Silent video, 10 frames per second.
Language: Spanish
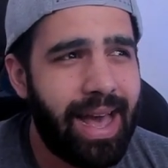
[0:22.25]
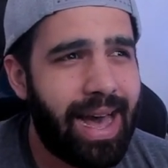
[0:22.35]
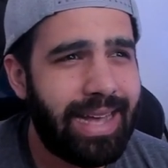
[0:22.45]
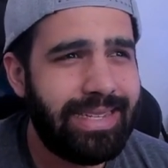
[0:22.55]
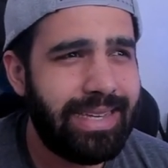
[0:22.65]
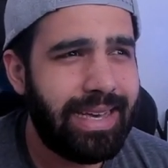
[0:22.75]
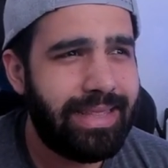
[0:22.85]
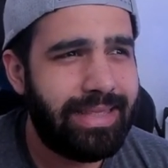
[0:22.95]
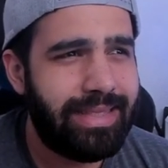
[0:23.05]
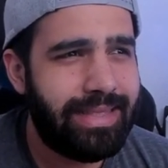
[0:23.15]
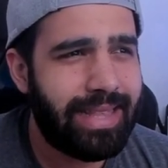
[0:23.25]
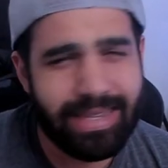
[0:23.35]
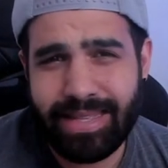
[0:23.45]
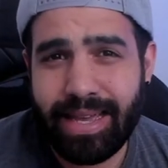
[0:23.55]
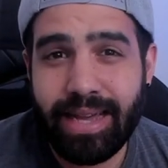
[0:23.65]
Hace
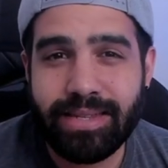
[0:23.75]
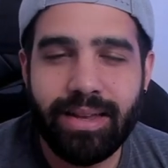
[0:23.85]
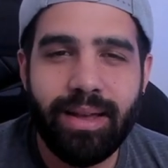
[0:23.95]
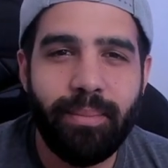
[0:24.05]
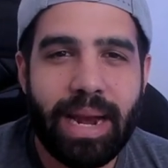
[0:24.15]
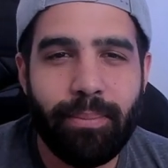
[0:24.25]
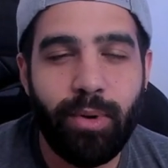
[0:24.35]
tres días, ¿vale?